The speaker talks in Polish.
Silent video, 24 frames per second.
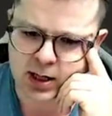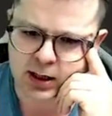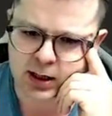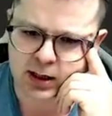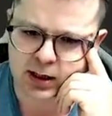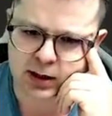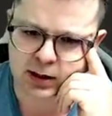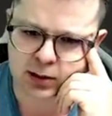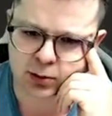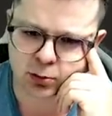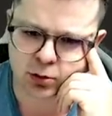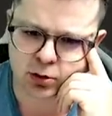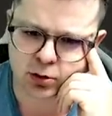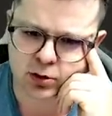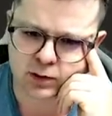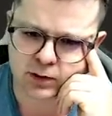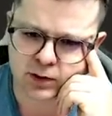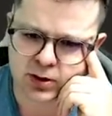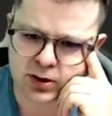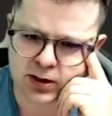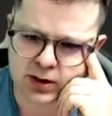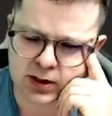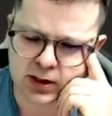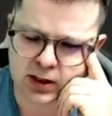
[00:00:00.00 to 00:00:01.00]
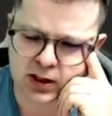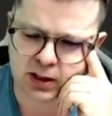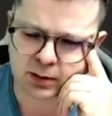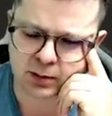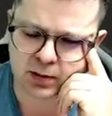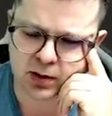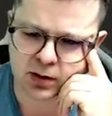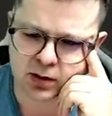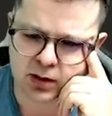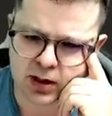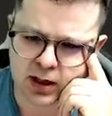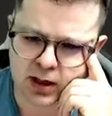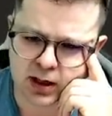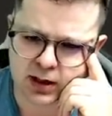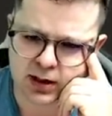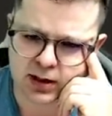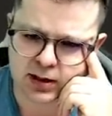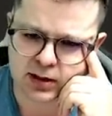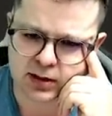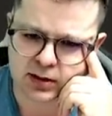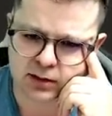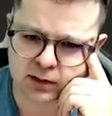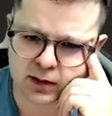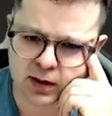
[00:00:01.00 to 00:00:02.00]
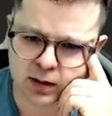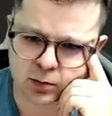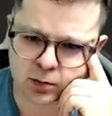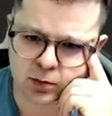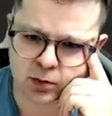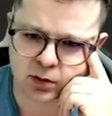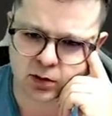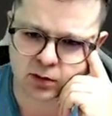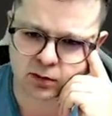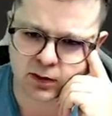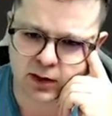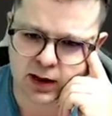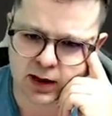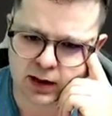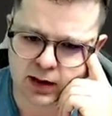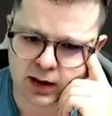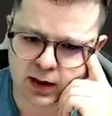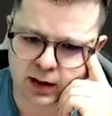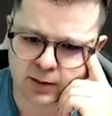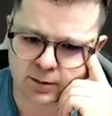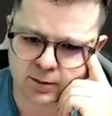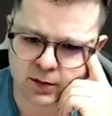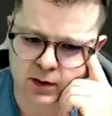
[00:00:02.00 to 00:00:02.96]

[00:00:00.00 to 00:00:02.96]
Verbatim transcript: E, tu oczywiście strata pionka jest wkalkulowana,